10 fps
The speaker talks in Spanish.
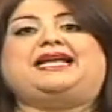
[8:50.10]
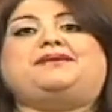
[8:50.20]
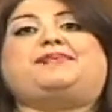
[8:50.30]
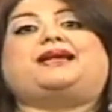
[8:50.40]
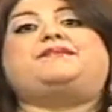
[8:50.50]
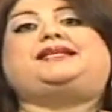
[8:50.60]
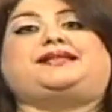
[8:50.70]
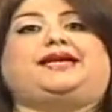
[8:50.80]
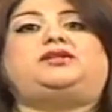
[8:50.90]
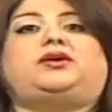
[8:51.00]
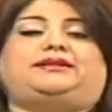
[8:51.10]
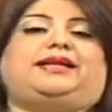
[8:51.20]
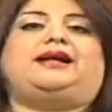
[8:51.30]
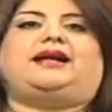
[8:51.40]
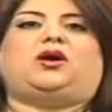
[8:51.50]
y permitiendo que
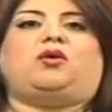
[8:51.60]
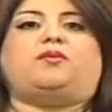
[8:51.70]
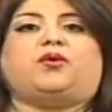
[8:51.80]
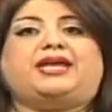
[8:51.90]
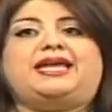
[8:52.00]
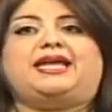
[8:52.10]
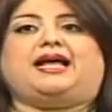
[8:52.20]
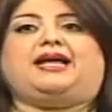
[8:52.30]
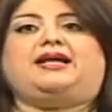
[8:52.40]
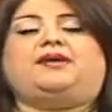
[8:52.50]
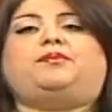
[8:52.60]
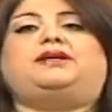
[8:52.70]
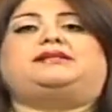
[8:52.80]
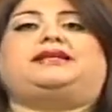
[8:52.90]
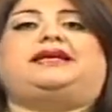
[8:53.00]
tengan como guía,
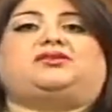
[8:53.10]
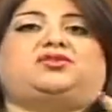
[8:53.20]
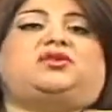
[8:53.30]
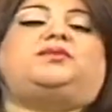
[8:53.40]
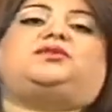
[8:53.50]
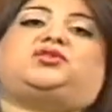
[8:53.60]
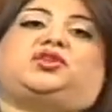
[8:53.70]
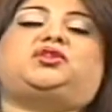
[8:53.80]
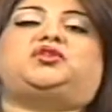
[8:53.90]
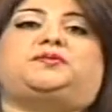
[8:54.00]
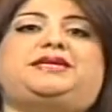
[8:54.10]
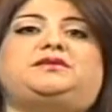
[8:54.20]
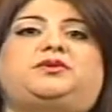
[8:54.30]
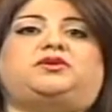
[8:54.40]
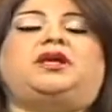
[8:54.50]
pues eso somos nosotros
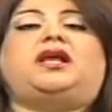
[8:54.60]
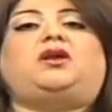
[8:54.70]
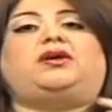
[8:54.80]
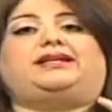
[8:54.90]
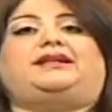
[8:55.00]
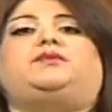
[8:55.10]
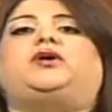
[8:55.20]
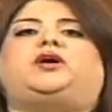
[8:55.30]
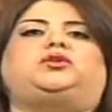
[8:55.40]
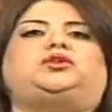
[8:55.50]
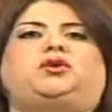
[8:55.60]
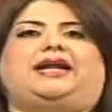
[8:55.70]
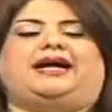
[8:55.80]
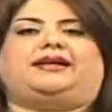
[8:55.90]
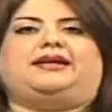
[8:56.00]
mismos los que tenemos que
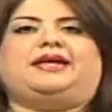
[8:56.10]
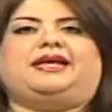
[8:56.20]
controlar.